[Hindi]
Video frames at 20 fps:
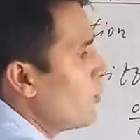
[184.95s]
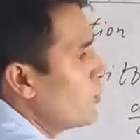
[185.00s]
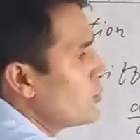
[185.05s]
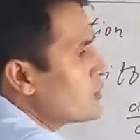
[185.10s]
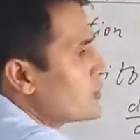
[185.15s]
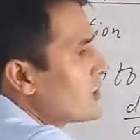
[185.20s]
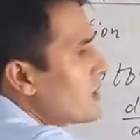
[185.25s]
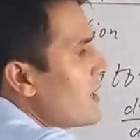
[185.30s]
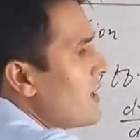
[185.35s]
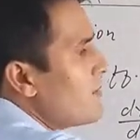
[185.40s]

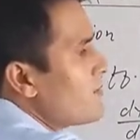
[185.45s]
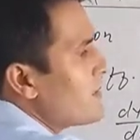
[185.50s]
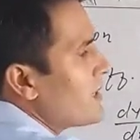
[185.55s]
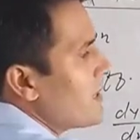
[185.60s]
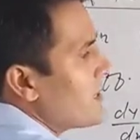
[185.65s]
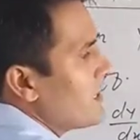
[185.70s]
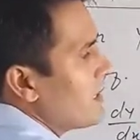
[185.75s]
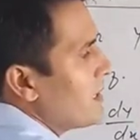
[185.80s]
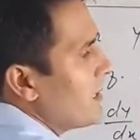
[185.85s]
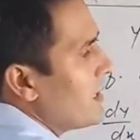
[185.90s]
उसका हम
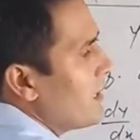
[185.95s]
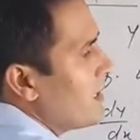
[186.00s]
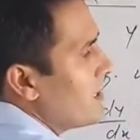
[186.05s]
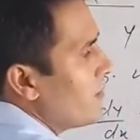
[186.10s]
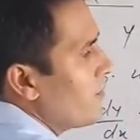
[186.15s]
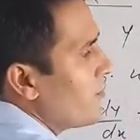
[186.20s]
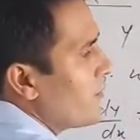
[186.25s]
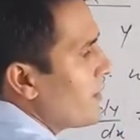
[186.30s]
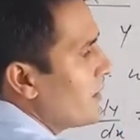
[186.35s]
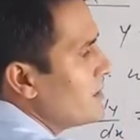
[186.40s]
क्या करेंगे
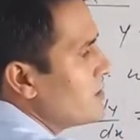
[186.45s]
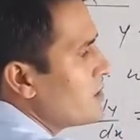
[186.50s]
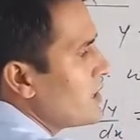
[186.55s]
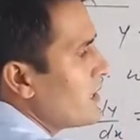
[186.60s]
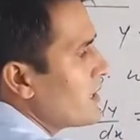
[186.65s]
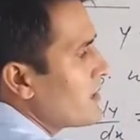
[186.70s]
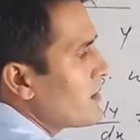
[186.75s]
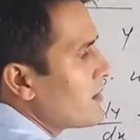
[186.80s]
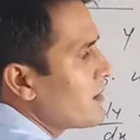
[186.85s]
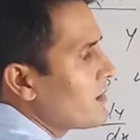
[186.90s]

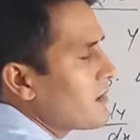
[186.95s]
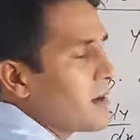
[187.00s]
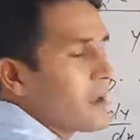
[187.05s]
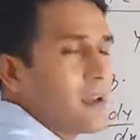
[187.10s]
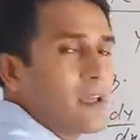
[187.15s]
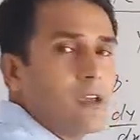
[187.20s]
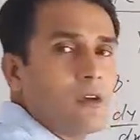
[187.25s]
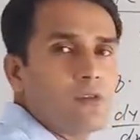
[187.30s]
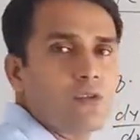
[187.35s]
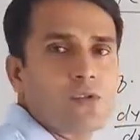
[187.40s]
डिफ्रेंशिएट
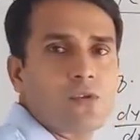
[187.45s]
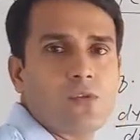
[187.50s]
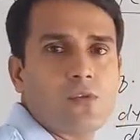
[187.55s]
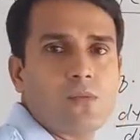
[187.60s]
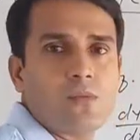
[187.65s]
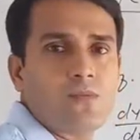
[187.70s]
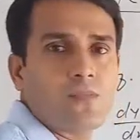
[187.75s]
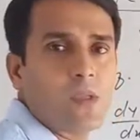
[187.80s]
करेंगे उसको